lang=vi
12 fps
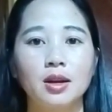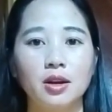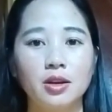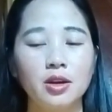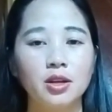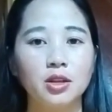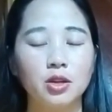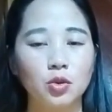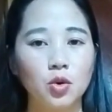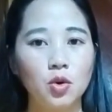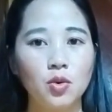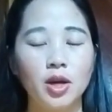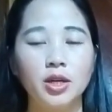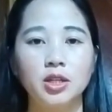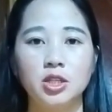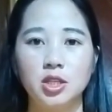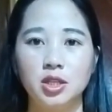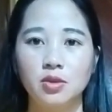lời do cho tôi luôn
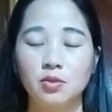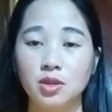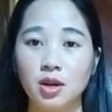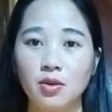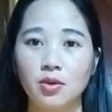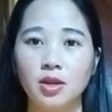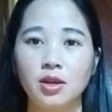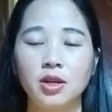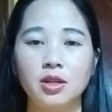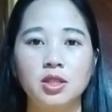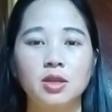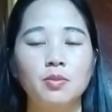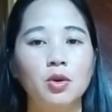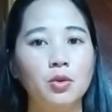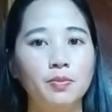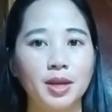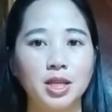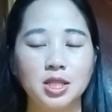nữ chỉ rong rau lời do nữ chỉ một
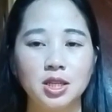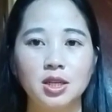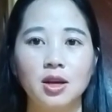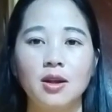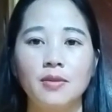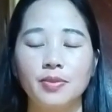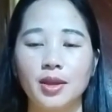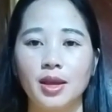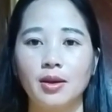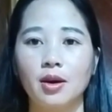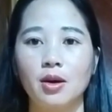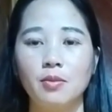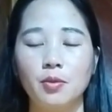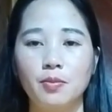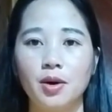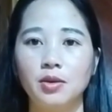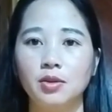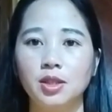lúc bình sự để họ một
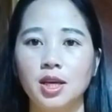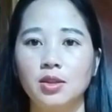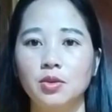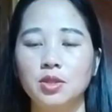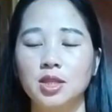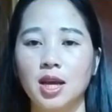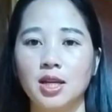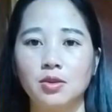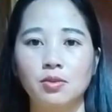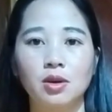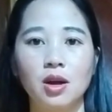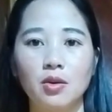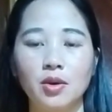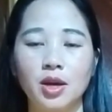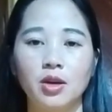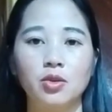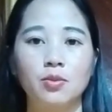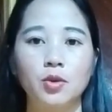bỏ lúc tê tôi xài rong cao để
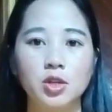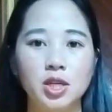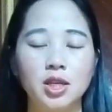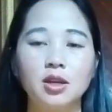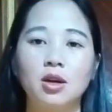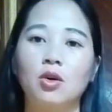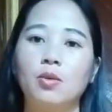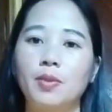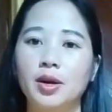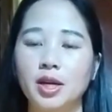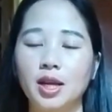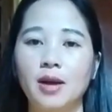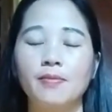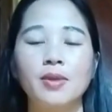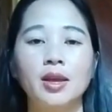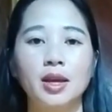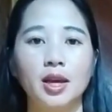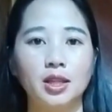họ dùng mỗi gì cho lọ bọn nè
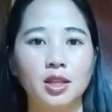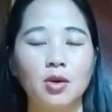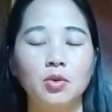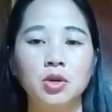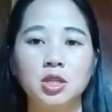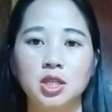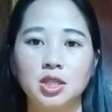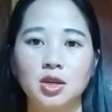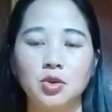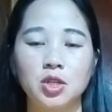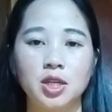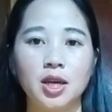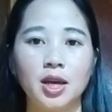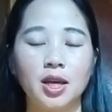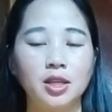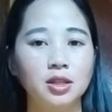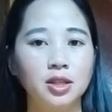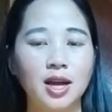để thảo lúc chỉ cháu xía để
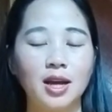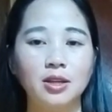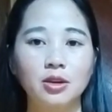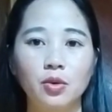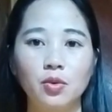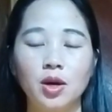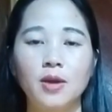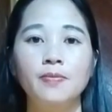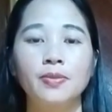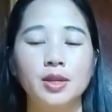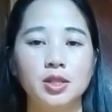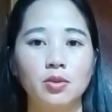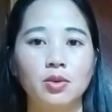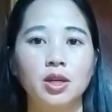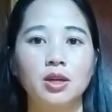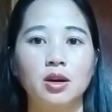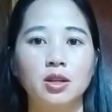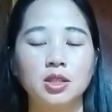dự đá dự qua rong
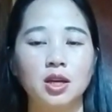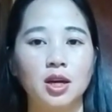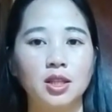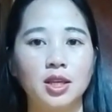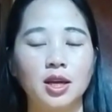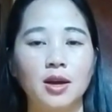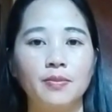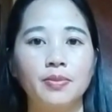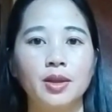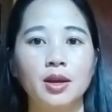đến nọ trở hạt tiền